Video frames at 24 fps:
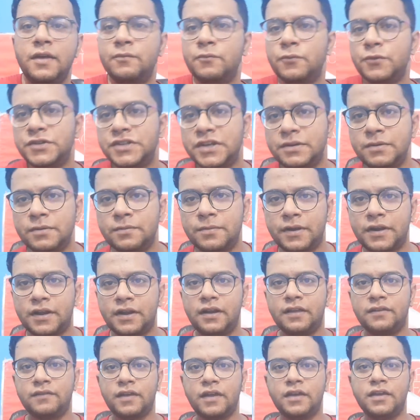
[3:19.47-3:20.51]
मुझे भी
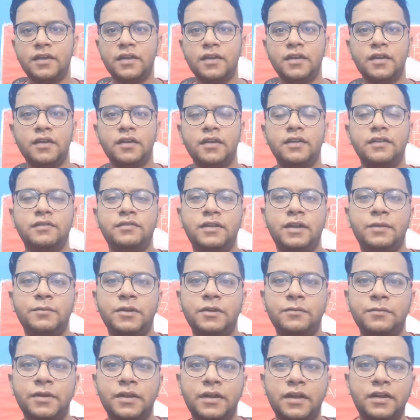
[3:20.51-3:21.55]
बनाना चाहिए इसलिए मैंने
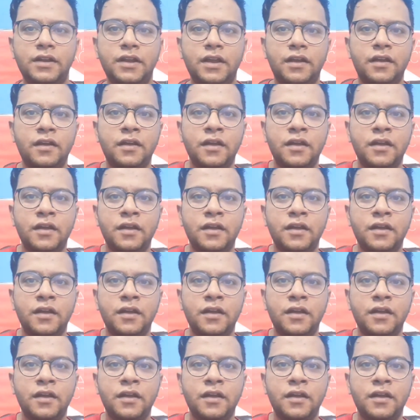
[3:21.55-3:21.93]
बना लिया